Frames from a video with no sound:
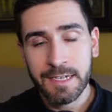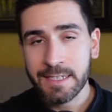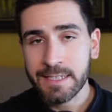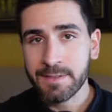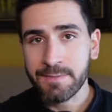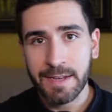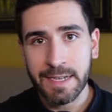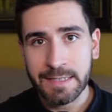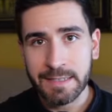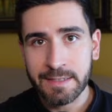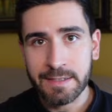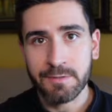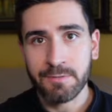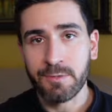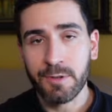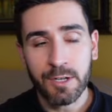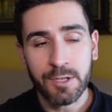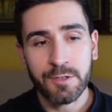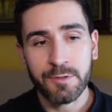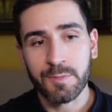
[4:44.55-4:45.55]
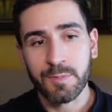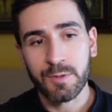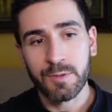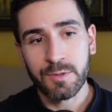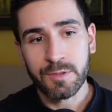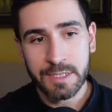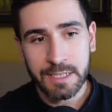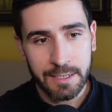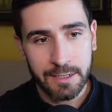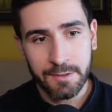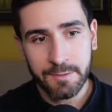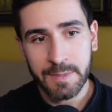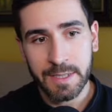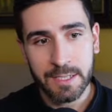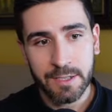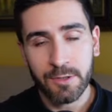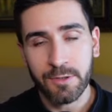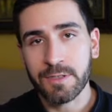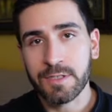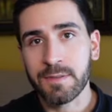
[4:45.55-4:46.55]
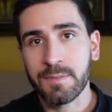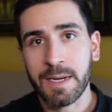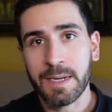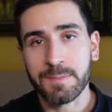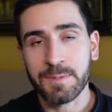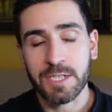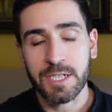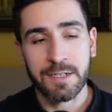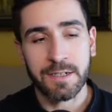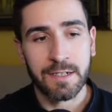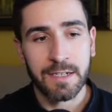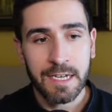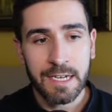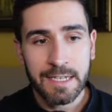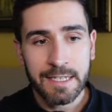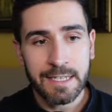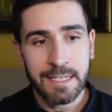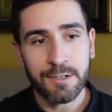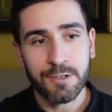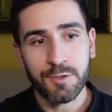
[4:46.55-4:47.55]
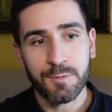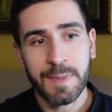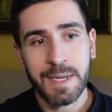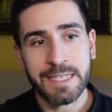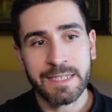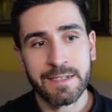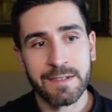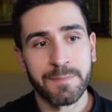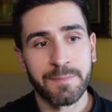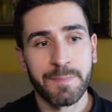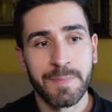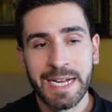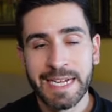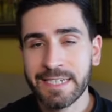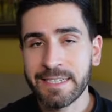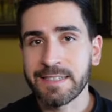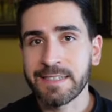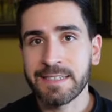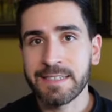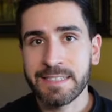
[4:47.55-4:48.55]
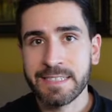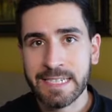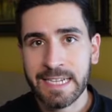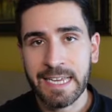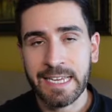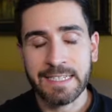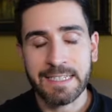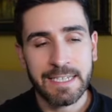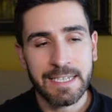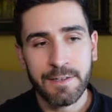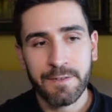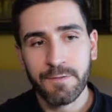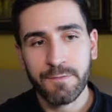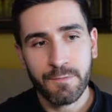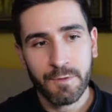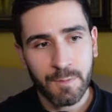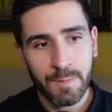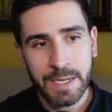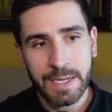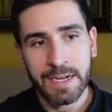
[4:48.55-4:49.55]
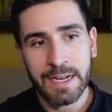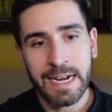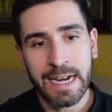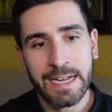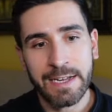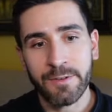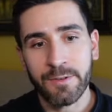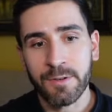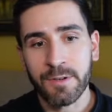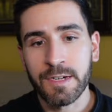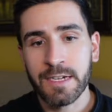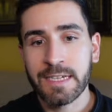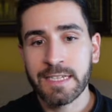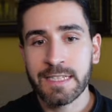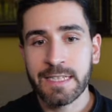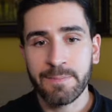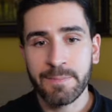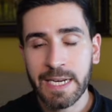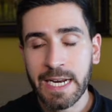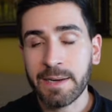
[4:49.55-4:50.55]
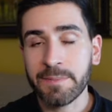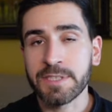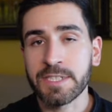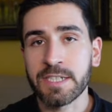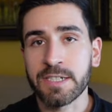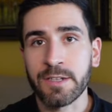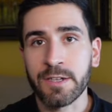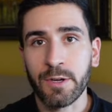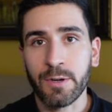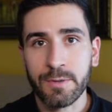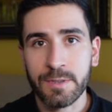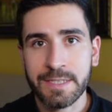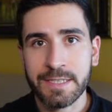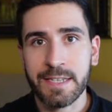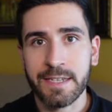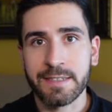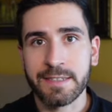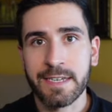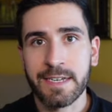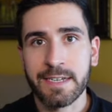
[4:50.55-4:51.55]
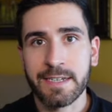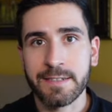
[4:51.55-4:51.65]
zweitens Rocket Pool und dann noch mit größerem Abstand, dann noch später Binance Staked ETH, wobei da Lido den mit Abstand größten Anteil